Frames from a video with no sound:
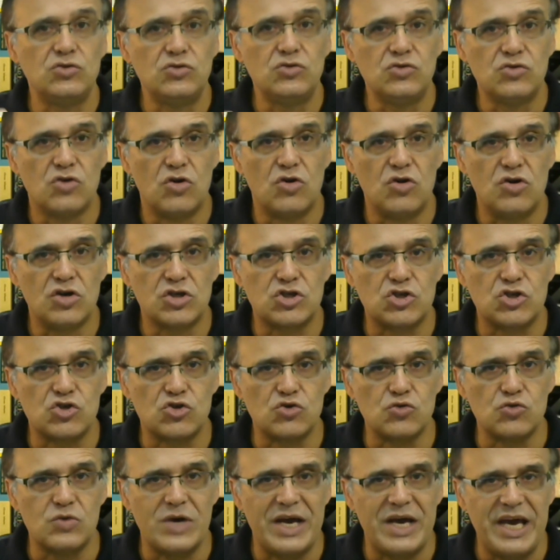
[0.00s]
o
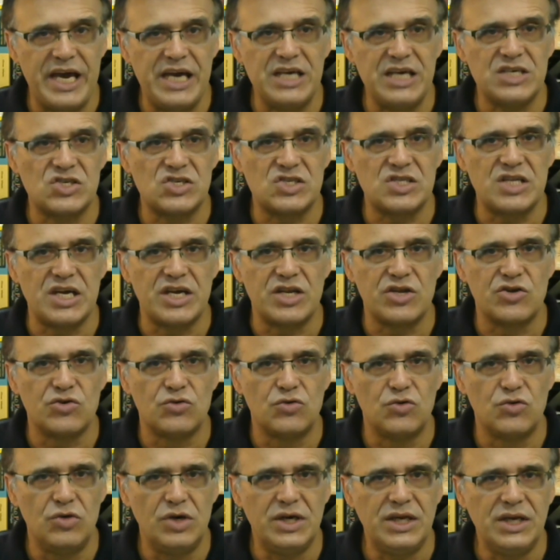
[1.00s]
nosso
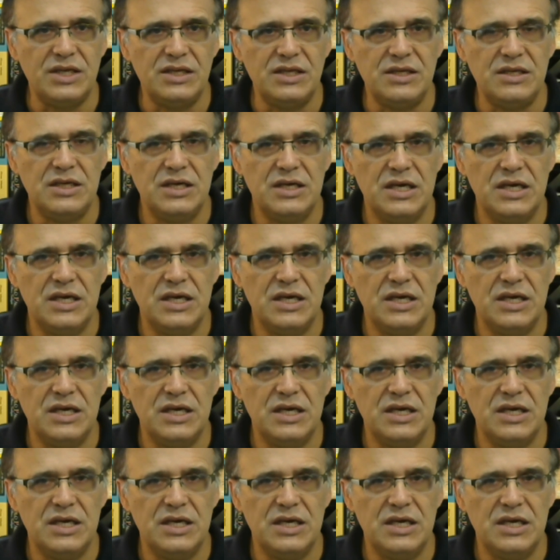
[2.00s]
exterior